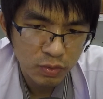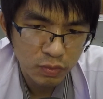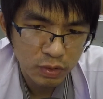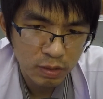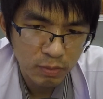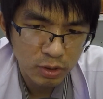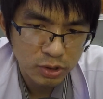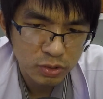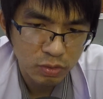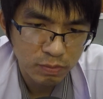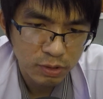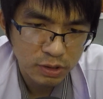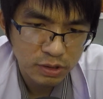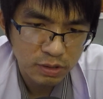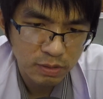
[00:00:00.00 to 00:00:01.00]
สุขที่เหมาะสม
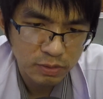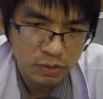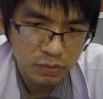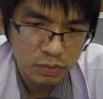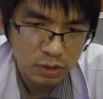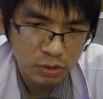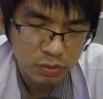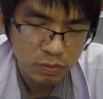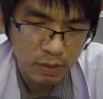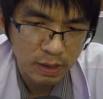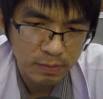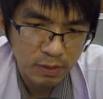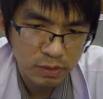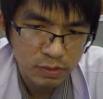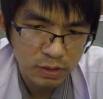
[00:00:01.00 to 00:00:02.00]
เพื่อสนับสนุนกระตุ้นกา
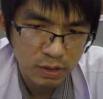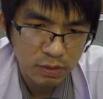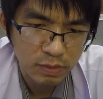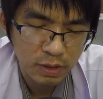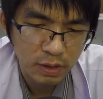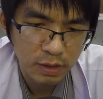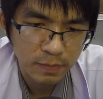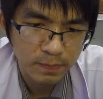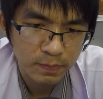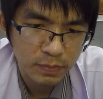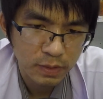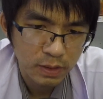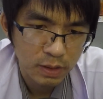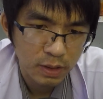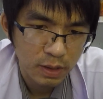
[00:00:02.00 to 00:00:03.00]
รท่องเที่ยวนะฮะ
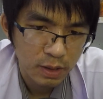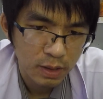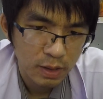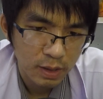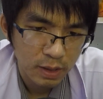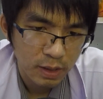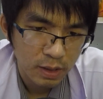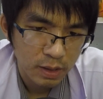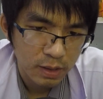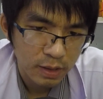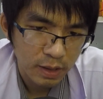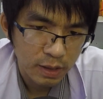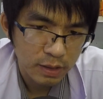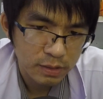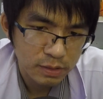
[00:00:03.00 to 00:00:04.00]

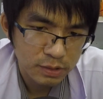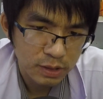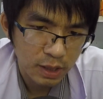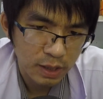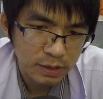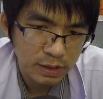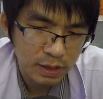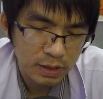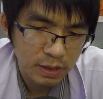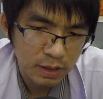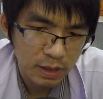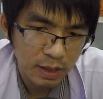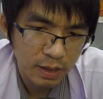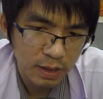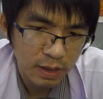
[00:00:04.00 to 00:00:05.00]
และเดอะการ์เดียน
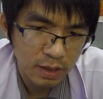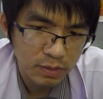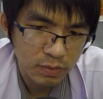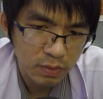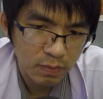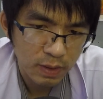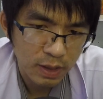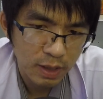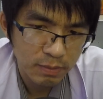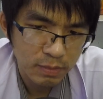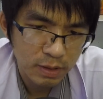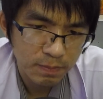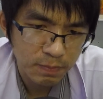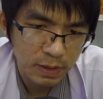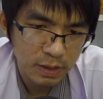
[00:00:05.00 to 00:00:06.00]
รายงานด้วยว่า
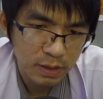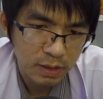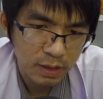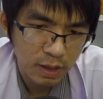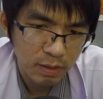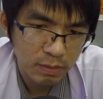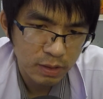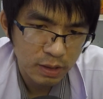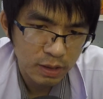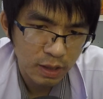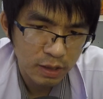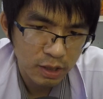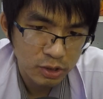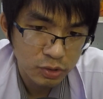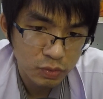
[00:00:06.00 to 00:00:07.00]
เมื่อปีที่แล้วประเทศไท
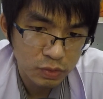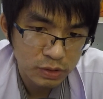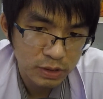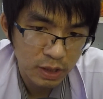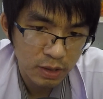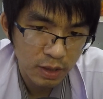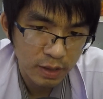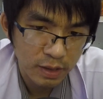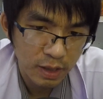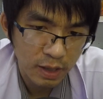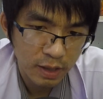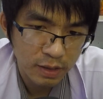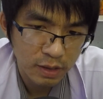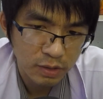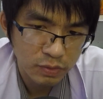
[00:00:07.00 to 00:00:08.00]
ยได้สูญเสียรายได้
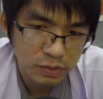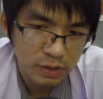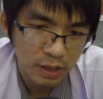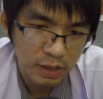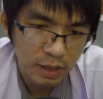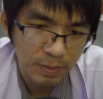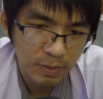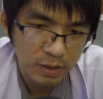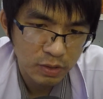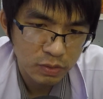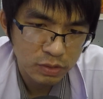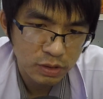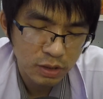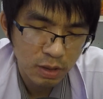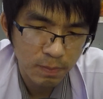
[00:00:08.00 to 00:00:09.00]
ในอุตสาหกรรมการท่อ
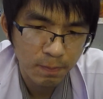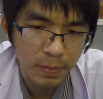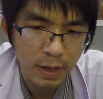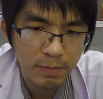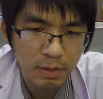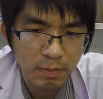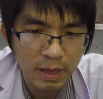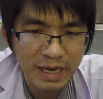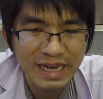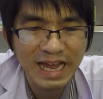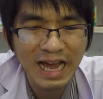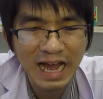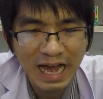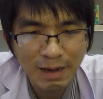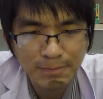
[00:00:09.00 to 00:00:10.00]
งเที่ยวไปประมาณ
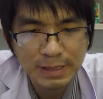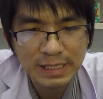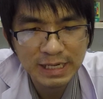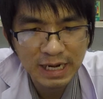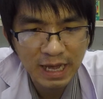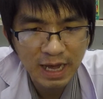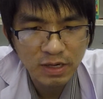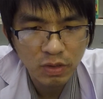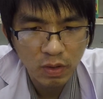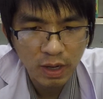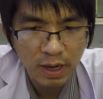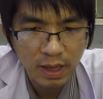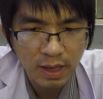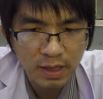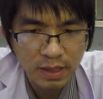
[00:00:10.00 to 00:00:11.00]
50,000 ล้านดอล
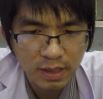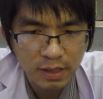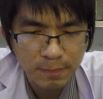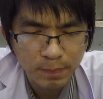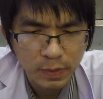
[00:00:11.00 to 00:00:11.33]
ลาร์นะฮะ